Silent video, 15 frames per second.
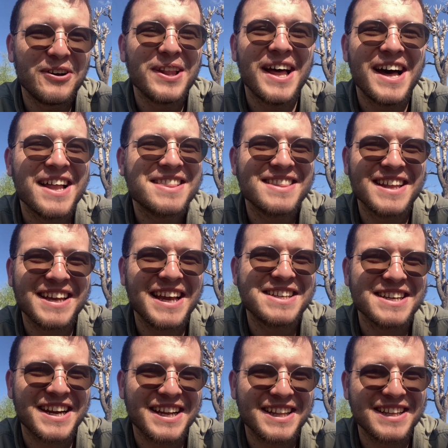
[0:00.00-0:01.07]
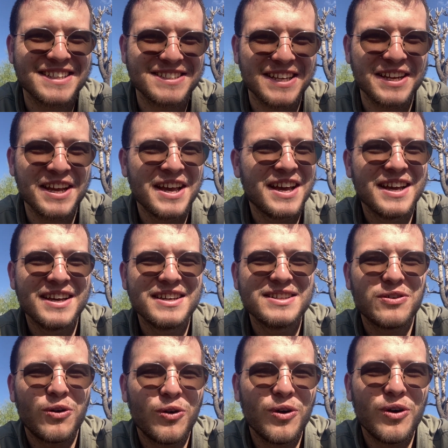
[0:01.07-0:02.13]
yola atla geç arkadaşlar.
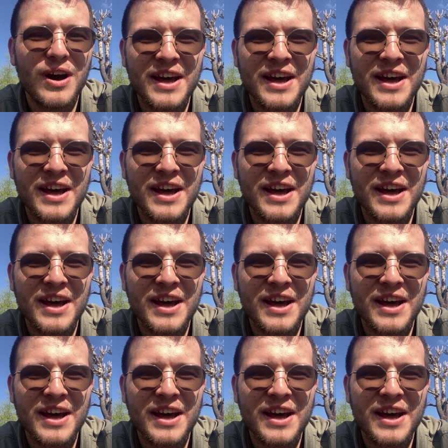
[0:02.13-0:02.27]
O